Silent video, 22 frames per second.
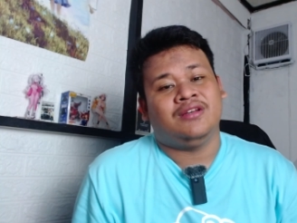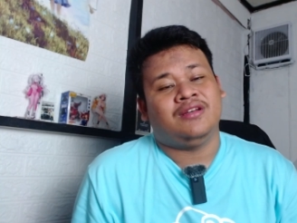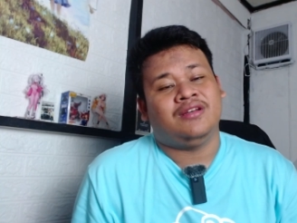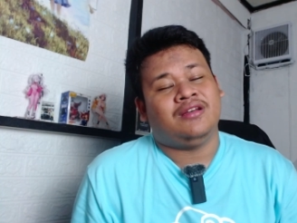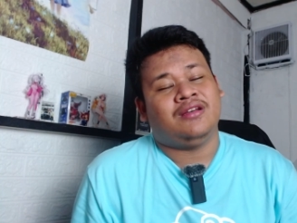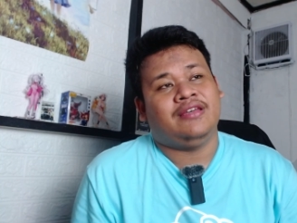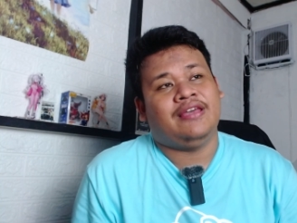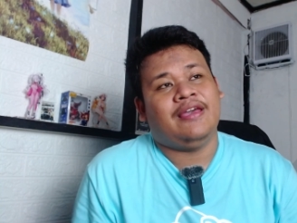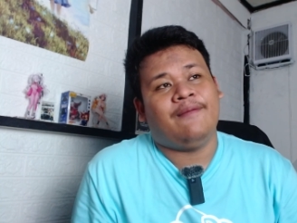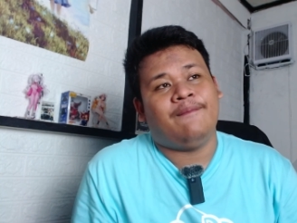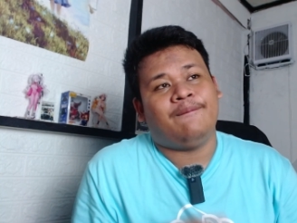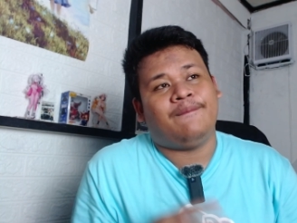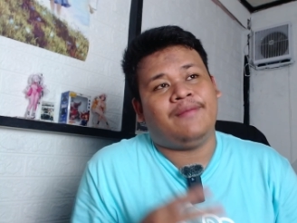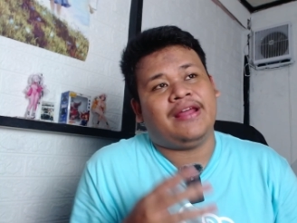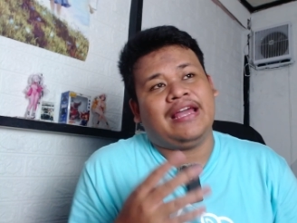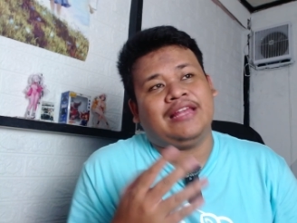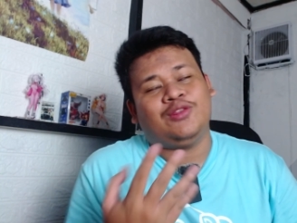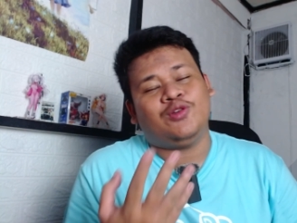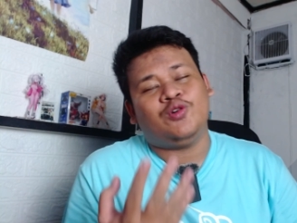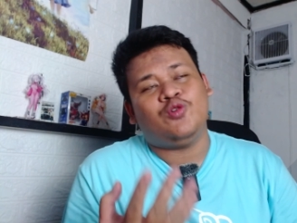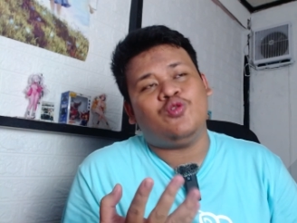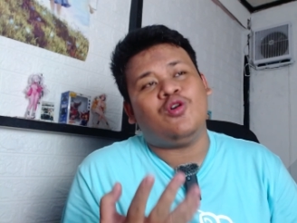gameplay
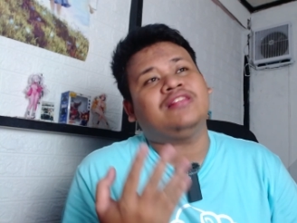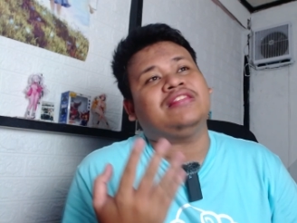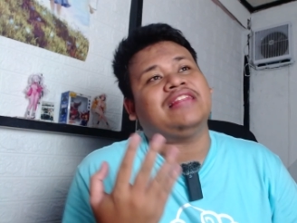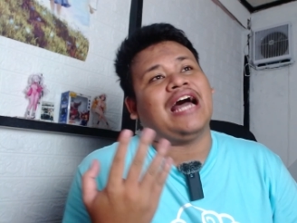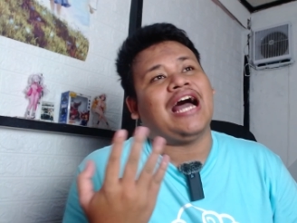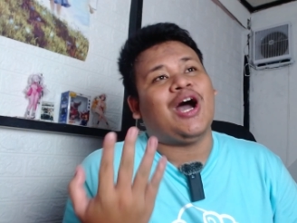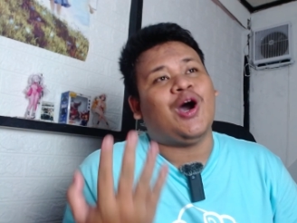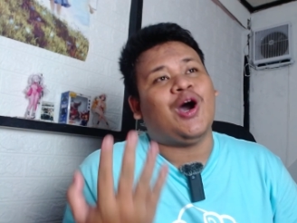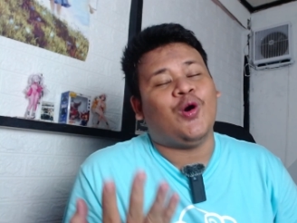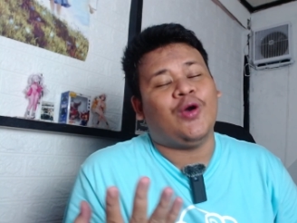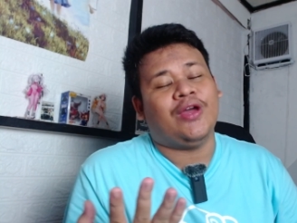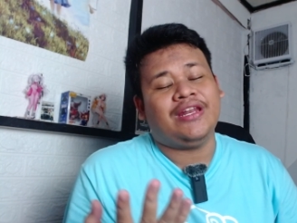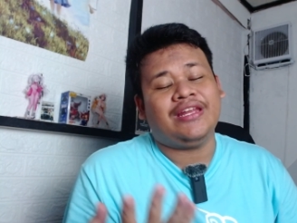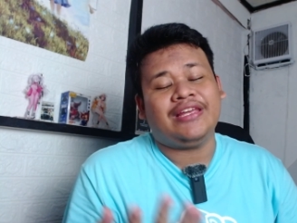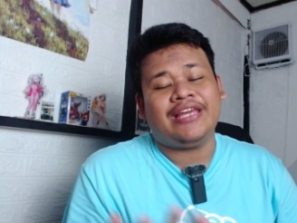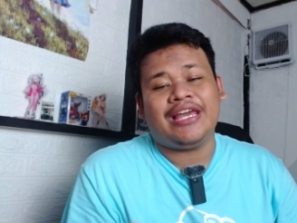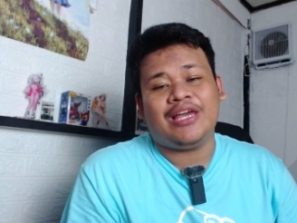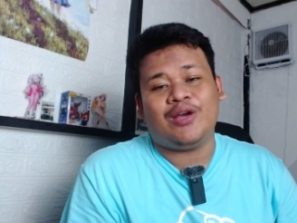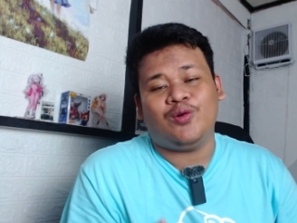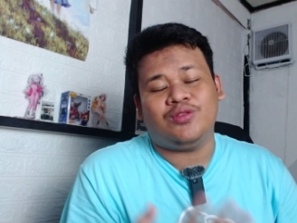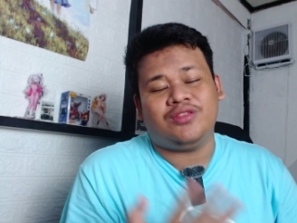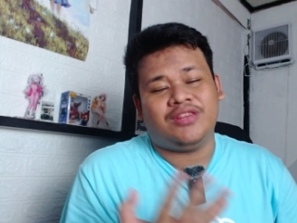itu gue tahu ini
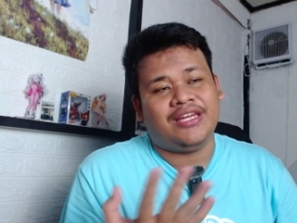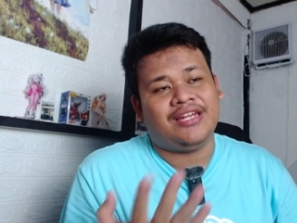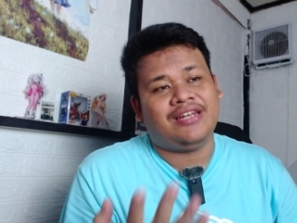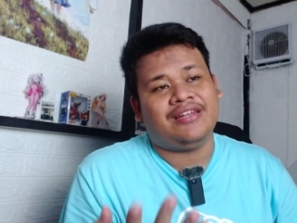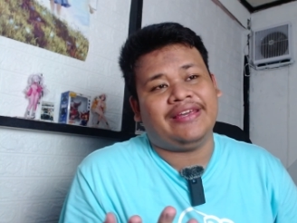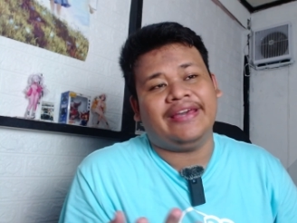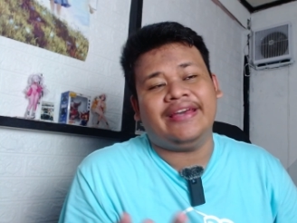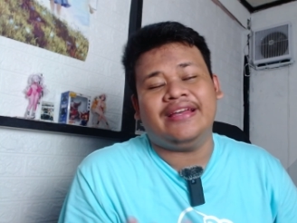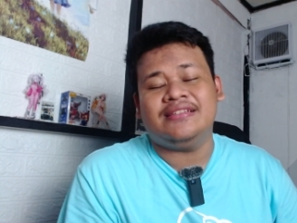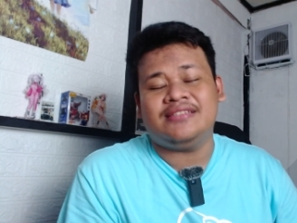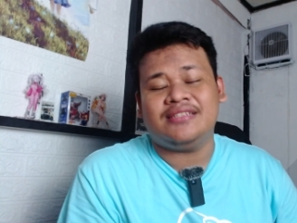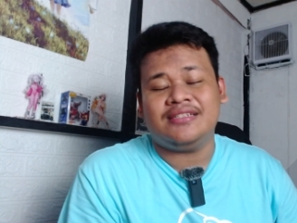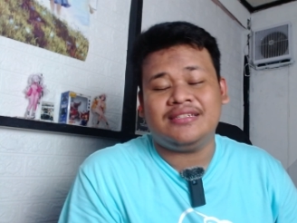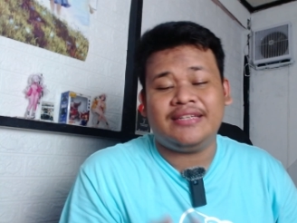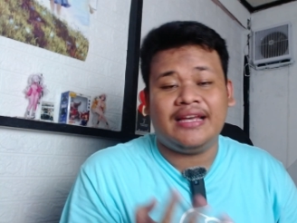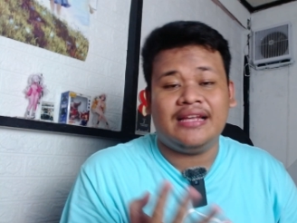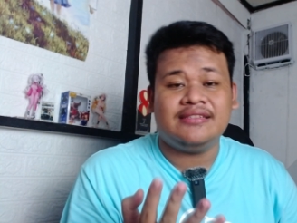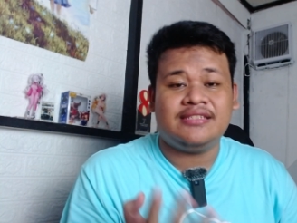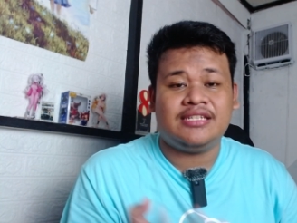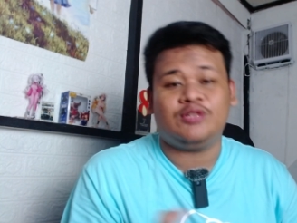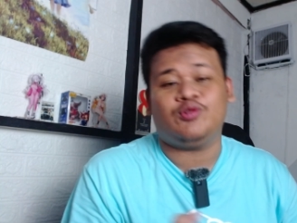ngikutin Genshin Genshin